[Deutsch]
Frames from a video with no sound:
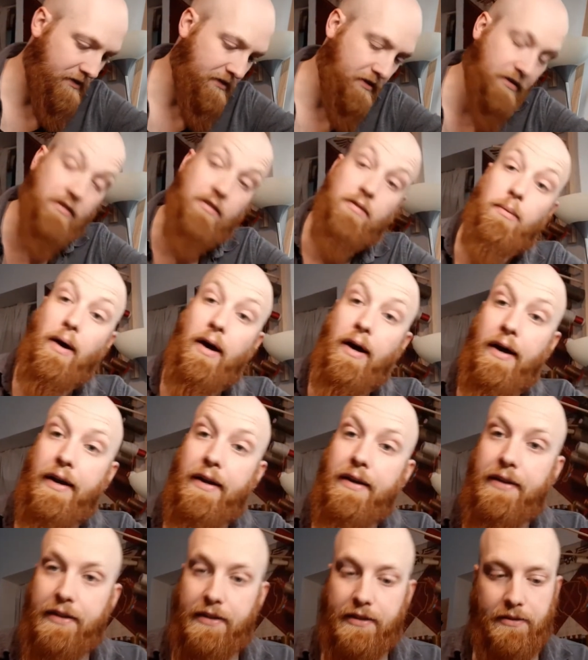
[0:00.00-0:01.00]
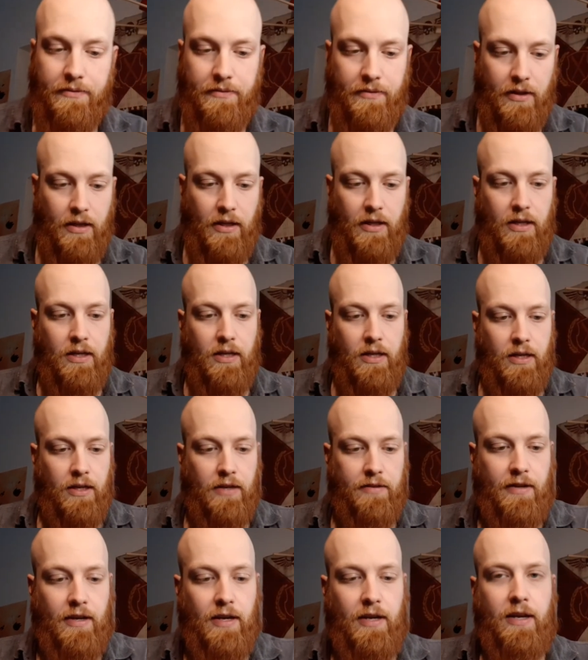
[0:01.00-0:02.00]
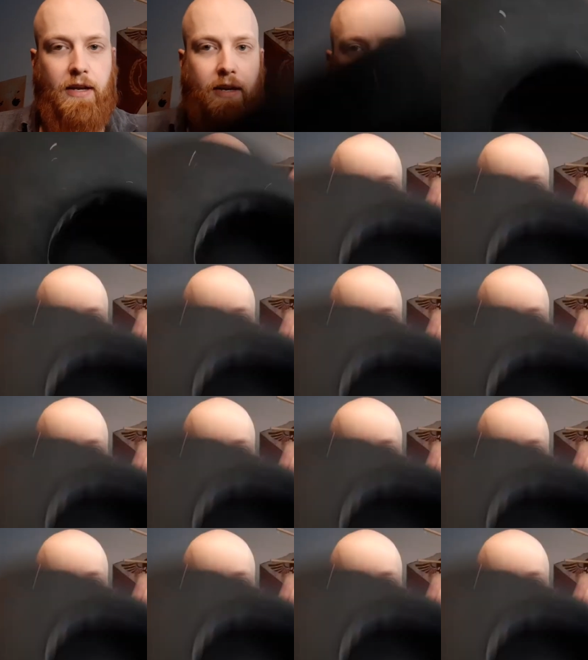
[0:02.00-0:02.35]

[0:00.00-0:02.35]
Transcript: sind zwei Dinge. Das allererste